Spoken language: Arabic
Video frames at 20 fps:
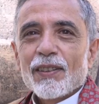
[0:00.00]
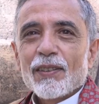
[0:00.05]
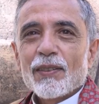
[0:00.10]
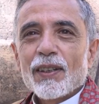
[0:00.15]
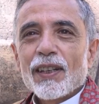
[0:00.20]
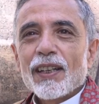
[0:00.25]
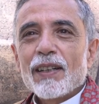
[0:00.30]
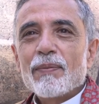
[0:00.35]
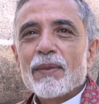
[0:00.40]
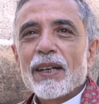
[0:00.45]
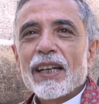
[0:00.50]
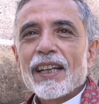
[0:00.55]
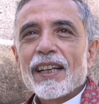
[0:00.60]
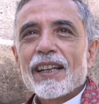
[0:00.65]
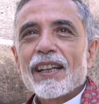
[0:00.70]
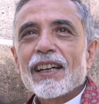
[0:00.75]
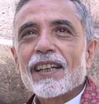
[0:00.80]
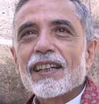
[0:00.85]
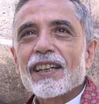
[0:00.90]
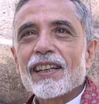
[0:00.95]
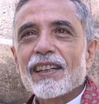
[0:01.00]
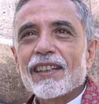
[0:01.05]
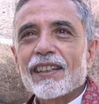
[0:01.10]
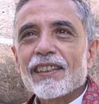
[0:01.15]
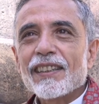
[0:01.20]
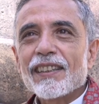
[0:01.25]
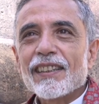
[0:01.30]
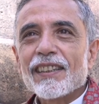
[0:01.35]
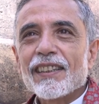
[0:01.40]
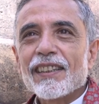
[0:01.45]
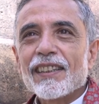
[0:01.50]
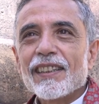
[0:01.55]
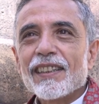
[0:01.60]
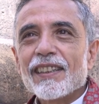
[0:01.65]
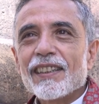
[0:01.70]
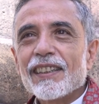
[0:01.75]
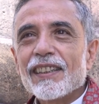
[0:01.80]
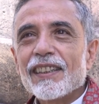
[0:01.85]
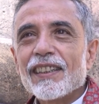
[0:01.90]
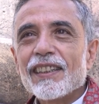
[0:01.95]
والله ما انا ذاكر آه